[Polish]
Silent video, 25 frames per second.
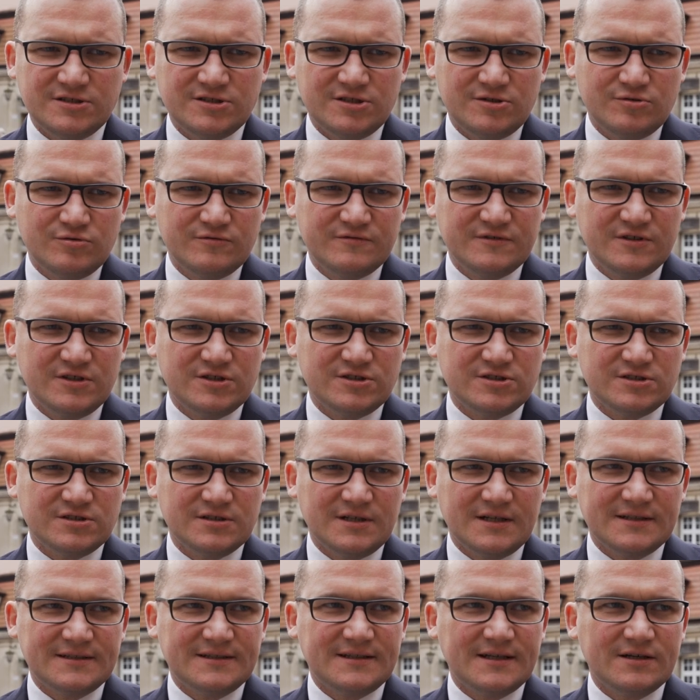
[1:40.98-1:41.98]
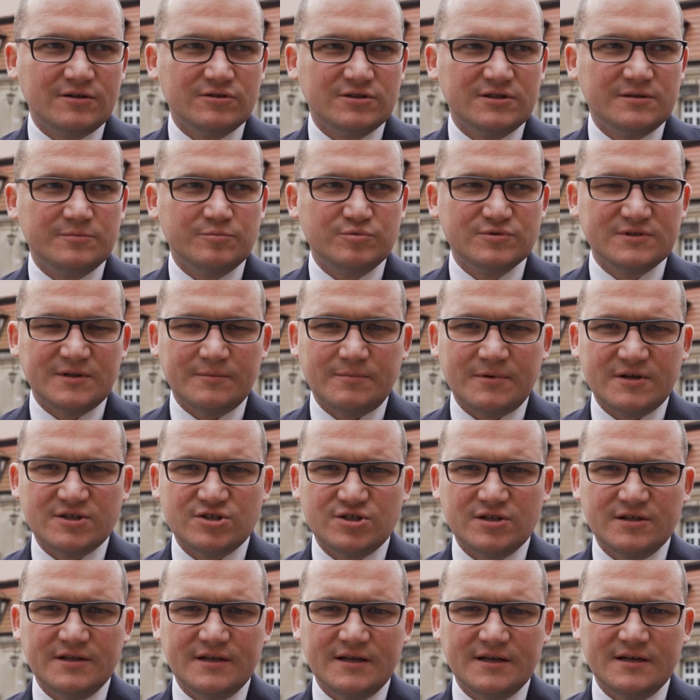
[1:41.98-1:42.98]
że również na tego typu
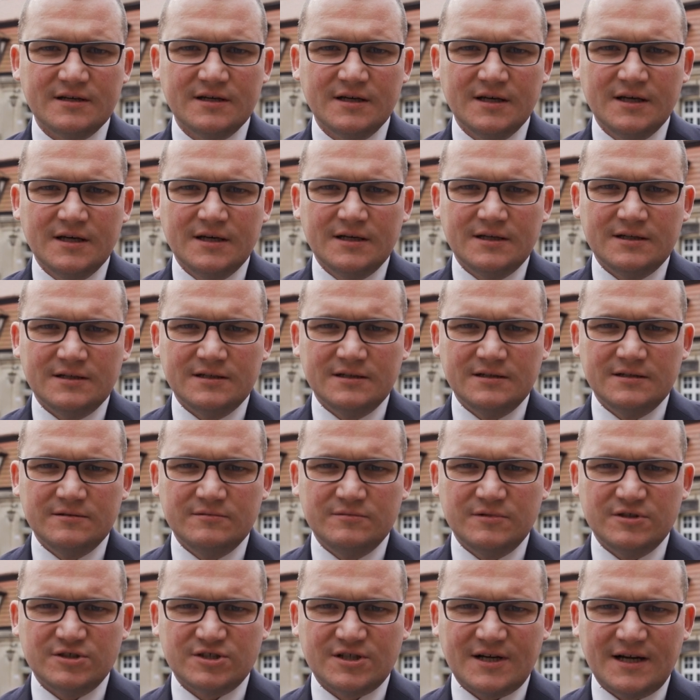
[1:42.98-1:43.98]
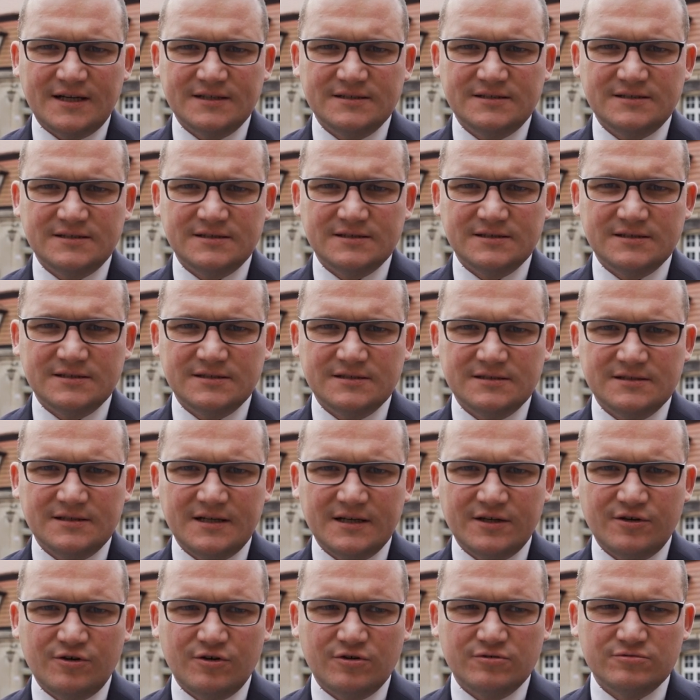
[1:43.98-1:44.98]
zapraszanie y, mieszkańcy
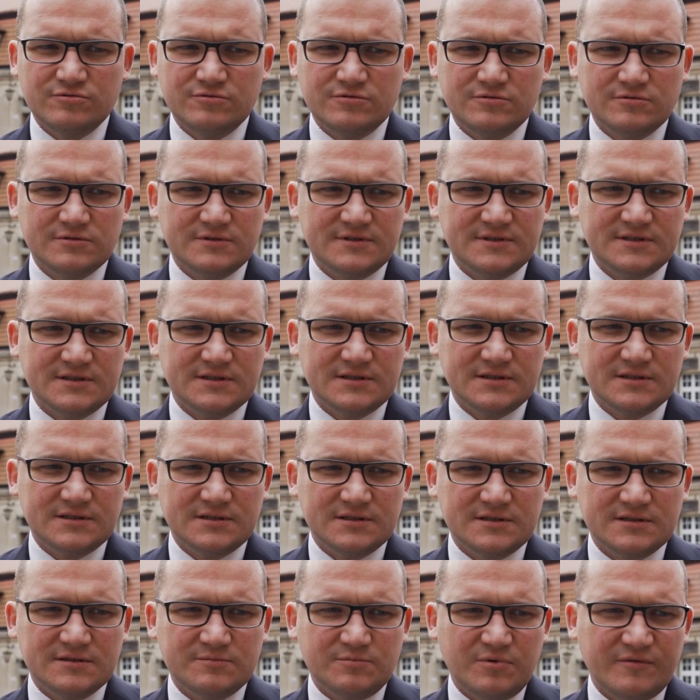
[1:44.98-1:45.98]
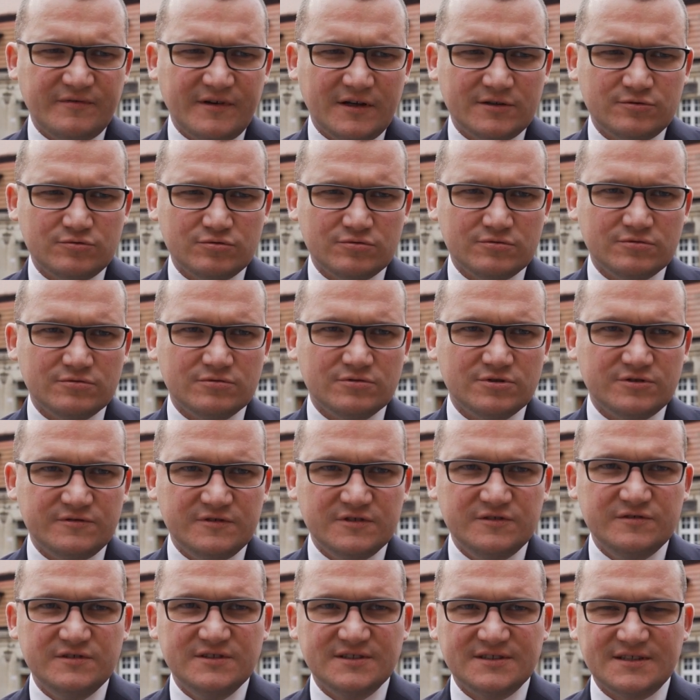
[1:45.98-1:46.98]
regionu z powiatu
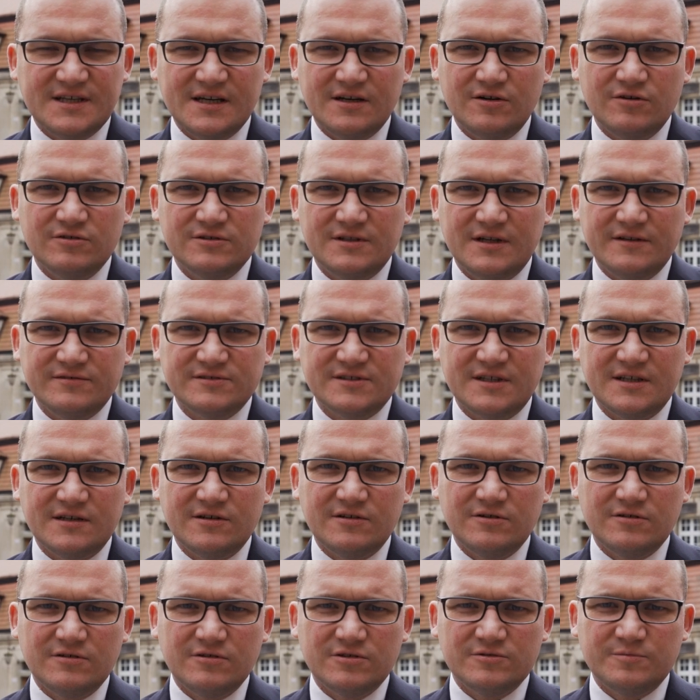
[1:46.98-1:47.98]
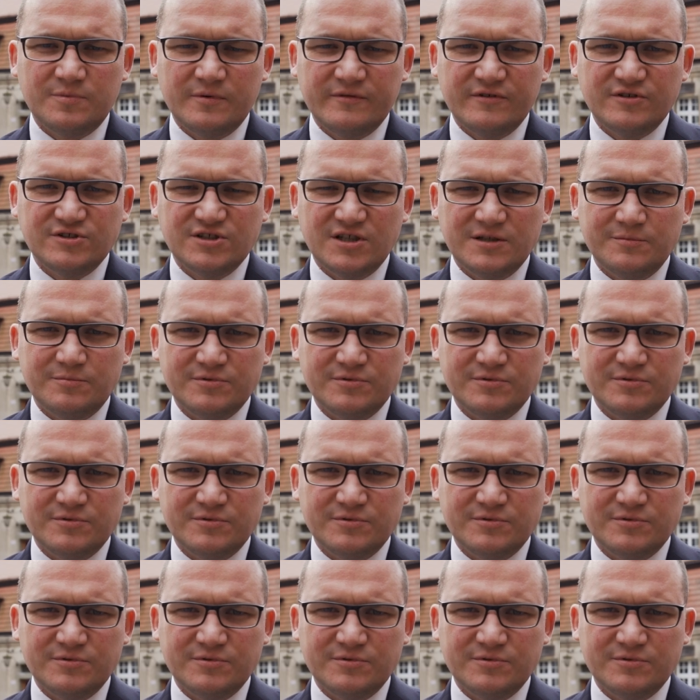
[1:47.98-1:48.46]
świdwińskiego, drawskiego odpowiedzieli